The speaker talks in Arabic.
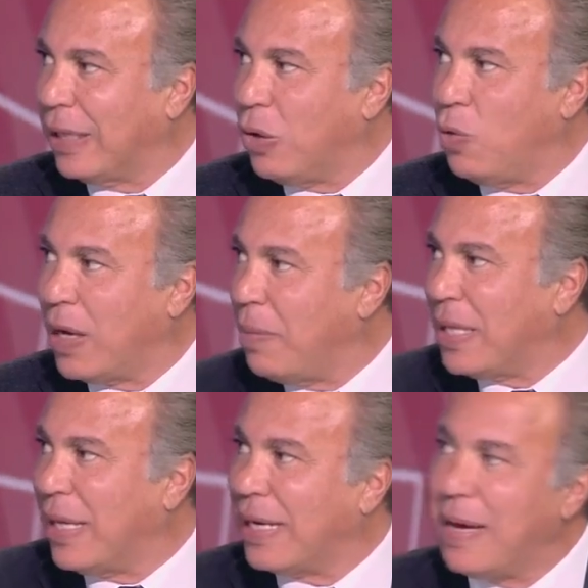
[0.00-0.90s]
جوه
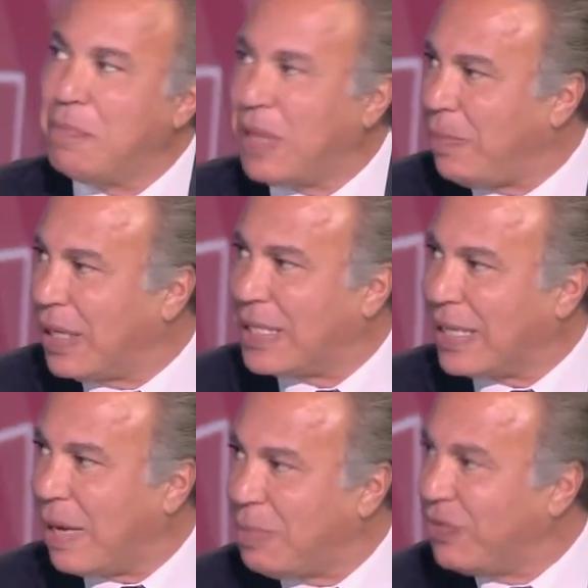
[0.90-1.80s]
جابت لك امتى المركز
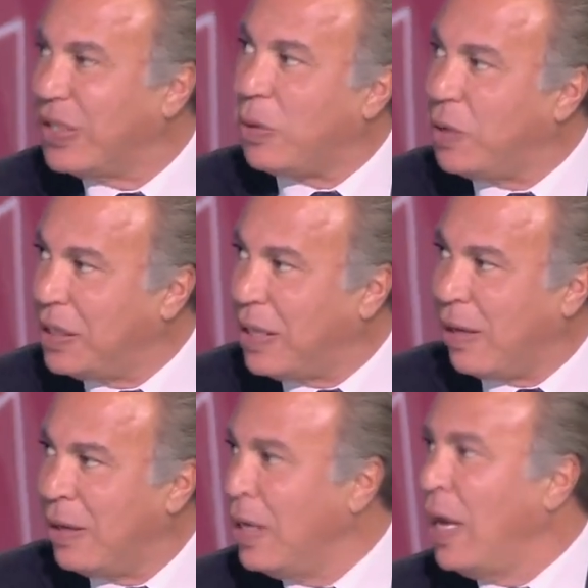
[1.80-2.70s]
الخامس في التوقيت ده
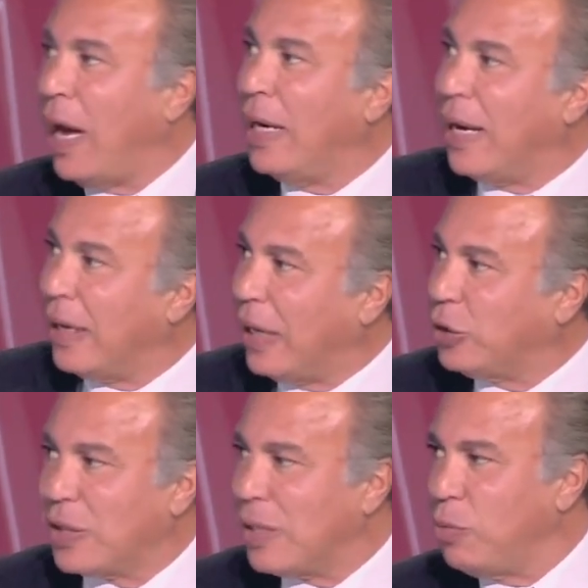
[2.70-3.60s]
أوه. على اخر
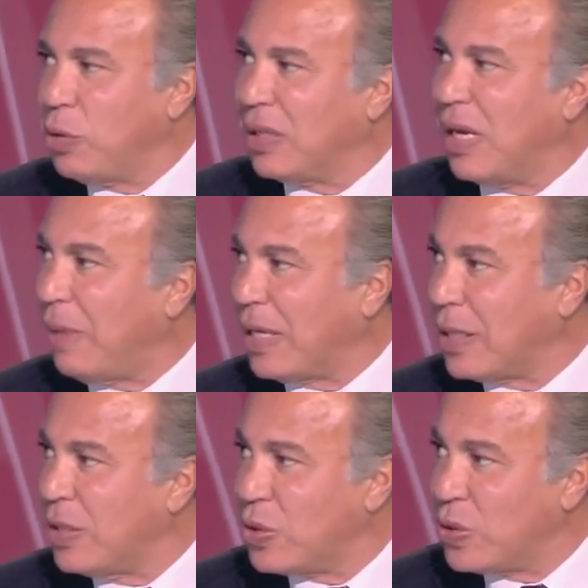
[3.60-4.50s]
10 سنين ممكن تلاقيه ما
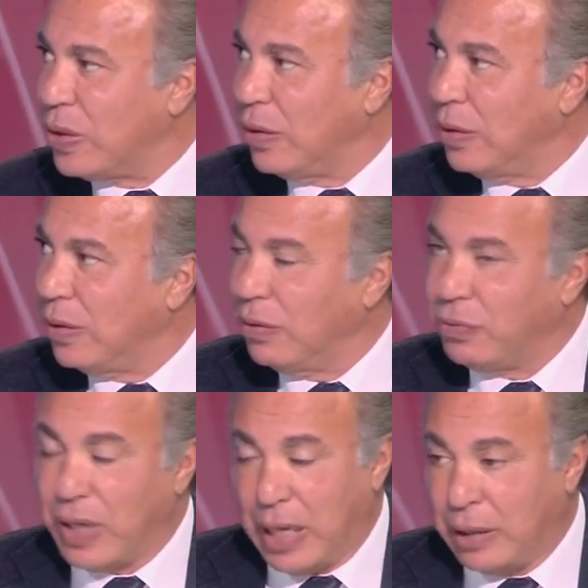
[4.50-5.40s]
حصلتش صح
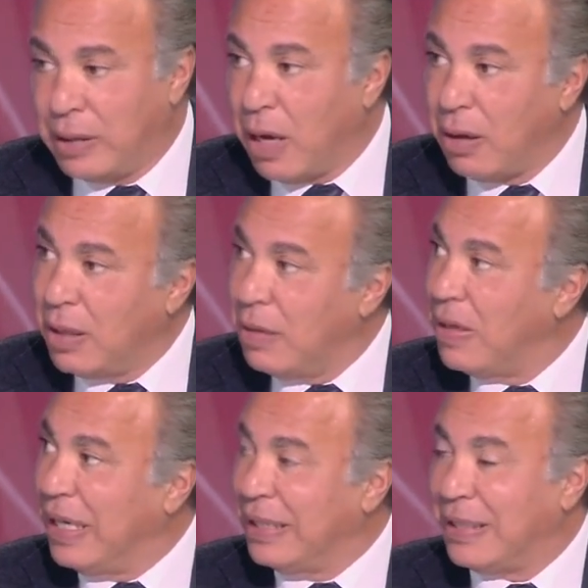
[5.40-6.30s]
فالله
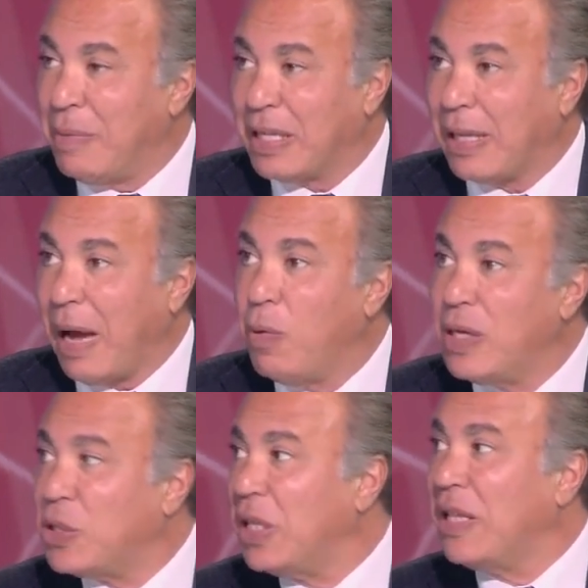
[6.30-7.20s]
انت ما
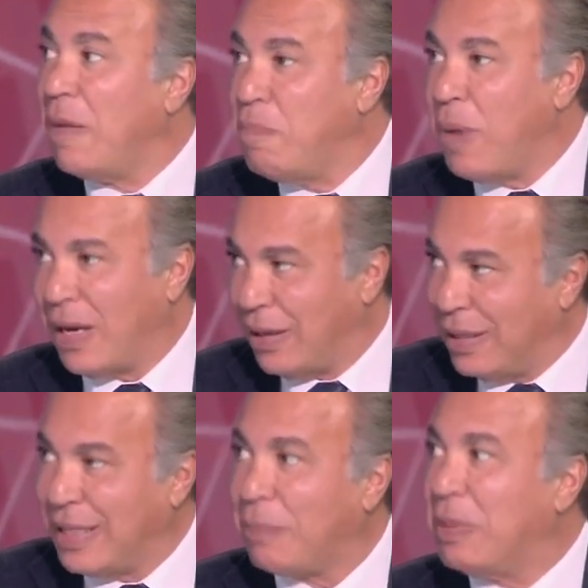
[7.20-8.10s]
تتحولش لدبه
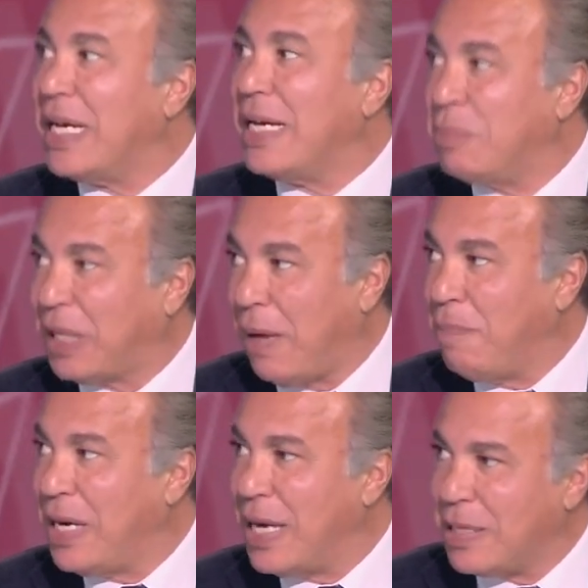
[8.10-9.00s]
انك
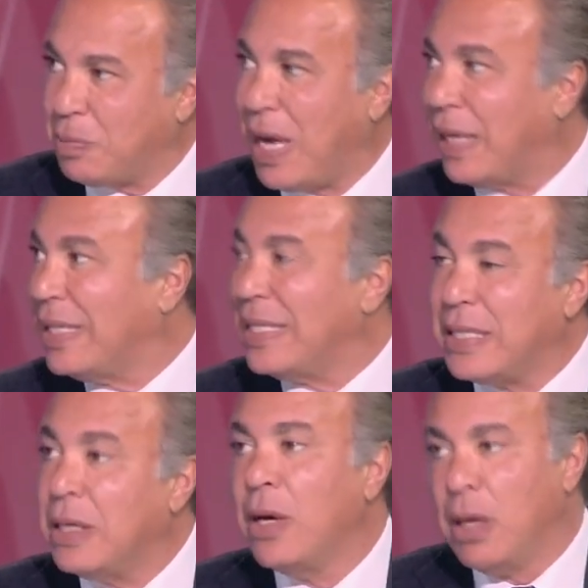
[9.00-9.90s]
بتحب النادي بتاعك
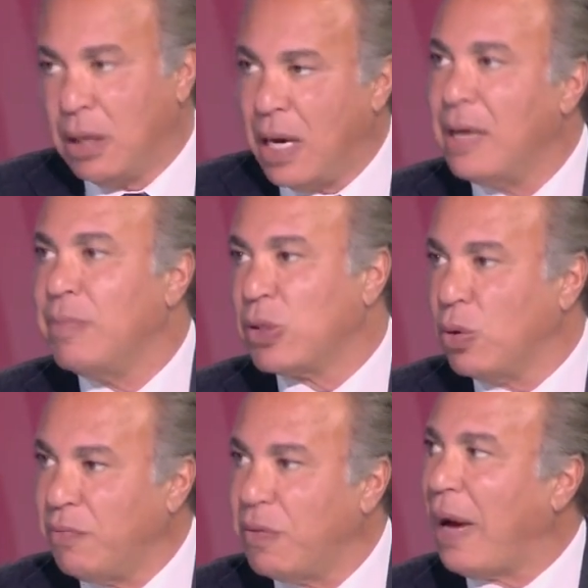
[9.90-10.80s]
تاذيه لا
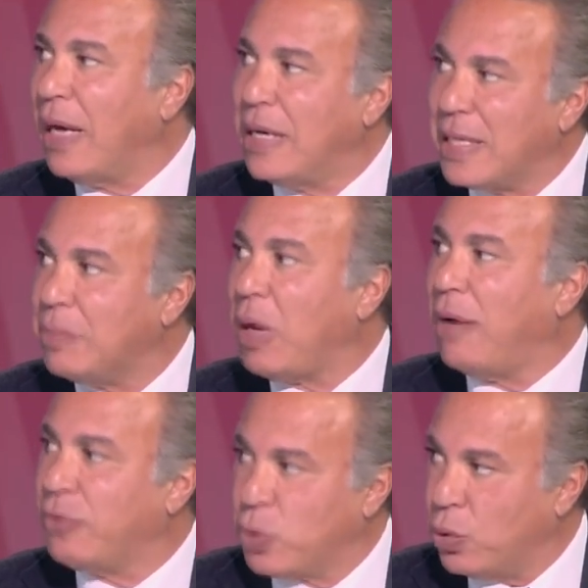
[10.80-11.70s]
المسؤولين في المحله لازم
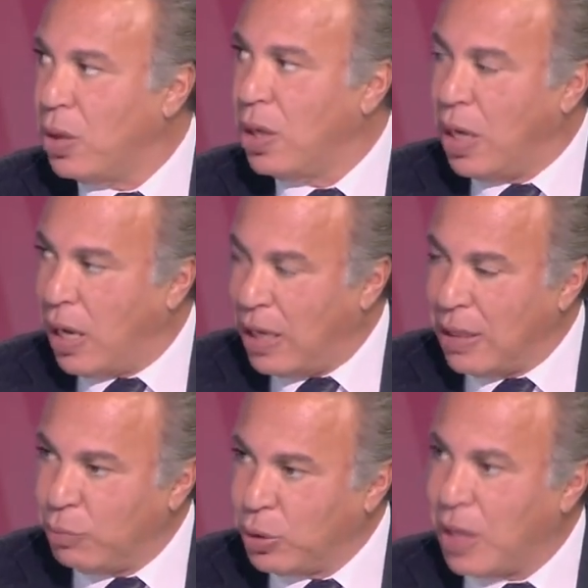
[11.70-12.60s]
يحافظوا مم. على
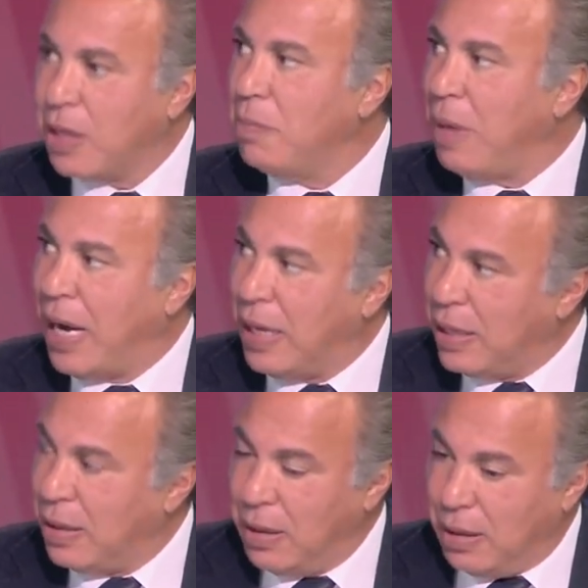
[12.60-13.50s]
المدرب
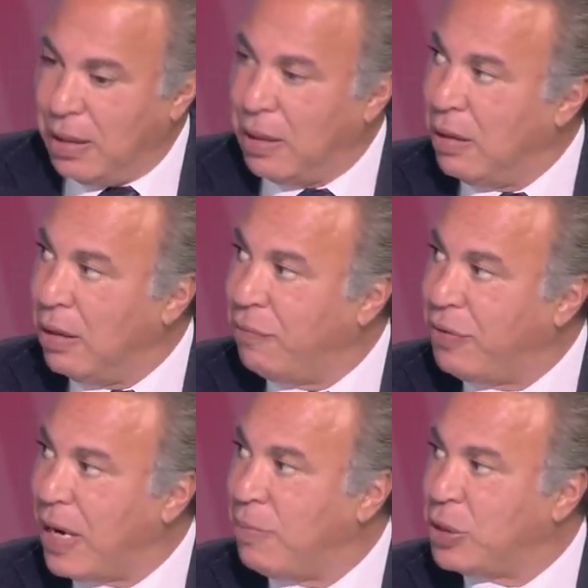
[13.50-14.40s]
على
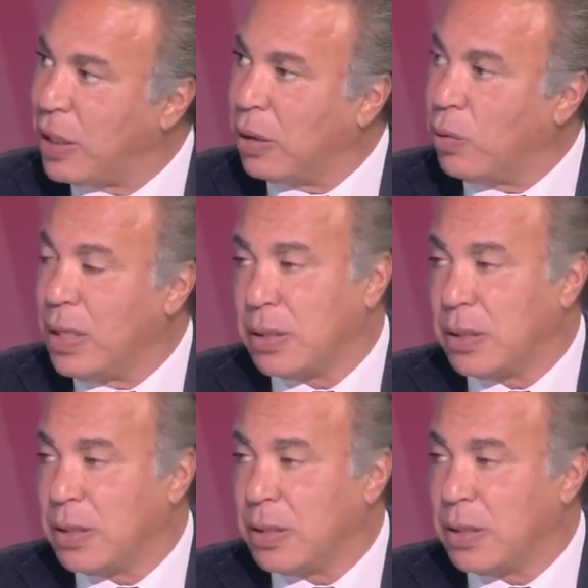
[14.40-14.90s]
الفرقه بشكل كويس